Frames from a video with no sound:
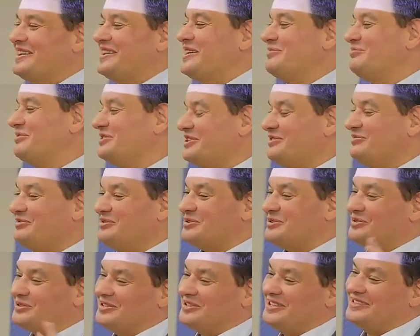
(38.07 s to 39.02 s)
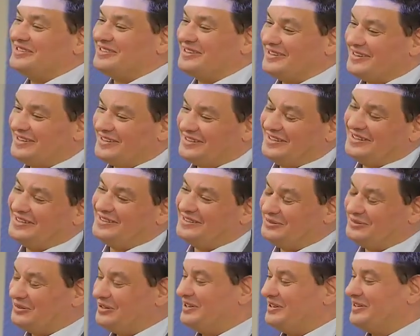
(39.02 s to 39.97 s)
Я почему несколько так
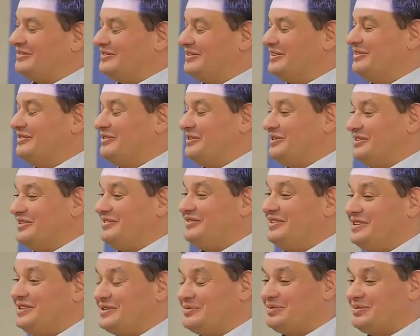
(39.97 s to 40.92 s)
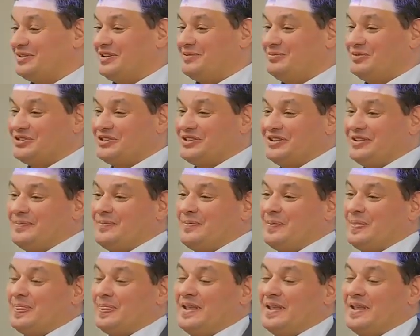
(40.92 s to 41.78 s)
утрированно говорю эти вещи, потому что